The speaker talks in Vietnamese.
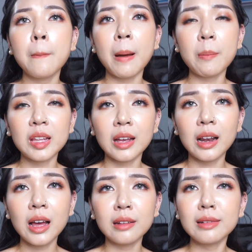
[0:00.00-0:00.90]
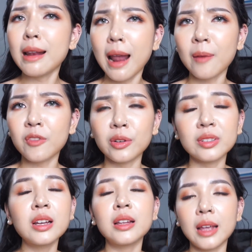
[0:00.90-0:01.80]
Mà mình thấy là nên làm vì nó
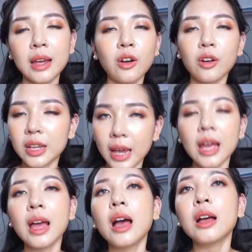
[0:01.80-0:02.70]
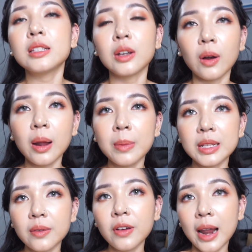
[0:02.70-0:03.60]
rất là nhanh gọn nhẹ. Chỉ có là
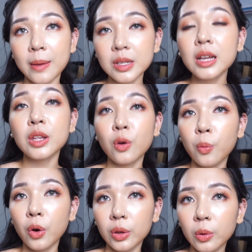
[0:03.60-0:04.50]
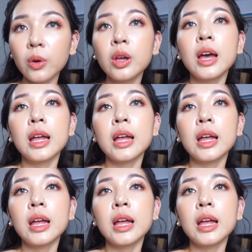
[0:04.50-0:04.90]
mình sẽ phải làm rất là nhiều buổi thôi.